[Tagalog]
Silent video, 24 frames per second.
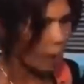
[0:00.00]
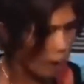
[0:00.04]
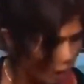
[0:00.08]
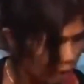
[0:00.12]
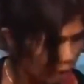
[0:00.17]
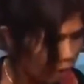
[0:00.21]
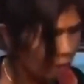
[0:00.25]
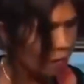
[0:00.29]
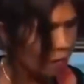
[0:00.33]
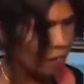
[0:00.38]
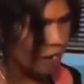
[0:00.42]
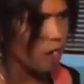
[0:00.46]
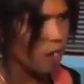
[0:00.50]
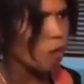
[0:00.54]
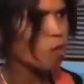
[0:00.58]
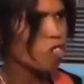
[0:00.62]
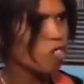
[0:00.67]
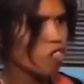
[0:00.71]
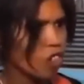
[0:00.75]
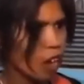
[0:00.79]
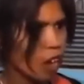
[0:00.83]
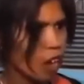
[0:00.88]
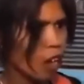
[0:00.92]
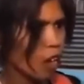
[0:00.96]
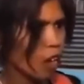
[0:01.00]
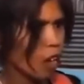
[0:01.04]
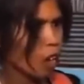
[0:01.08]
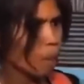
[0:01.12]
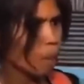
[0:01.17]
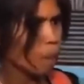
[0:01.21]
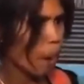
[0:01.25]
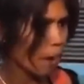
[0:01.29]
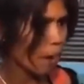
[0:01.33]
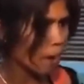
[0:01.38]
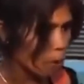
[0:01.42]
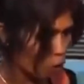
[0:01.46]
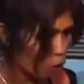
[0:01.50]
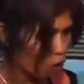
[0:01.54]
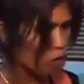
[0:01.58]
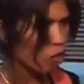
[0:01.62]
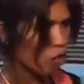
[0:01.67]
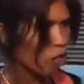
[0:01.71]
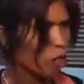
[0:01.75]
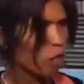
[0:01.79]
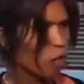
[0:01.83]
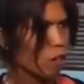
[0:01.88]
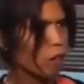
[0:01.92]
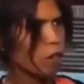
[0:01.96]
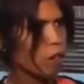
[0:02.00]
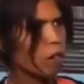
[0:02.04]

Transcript: bilak, ingon sa bayot.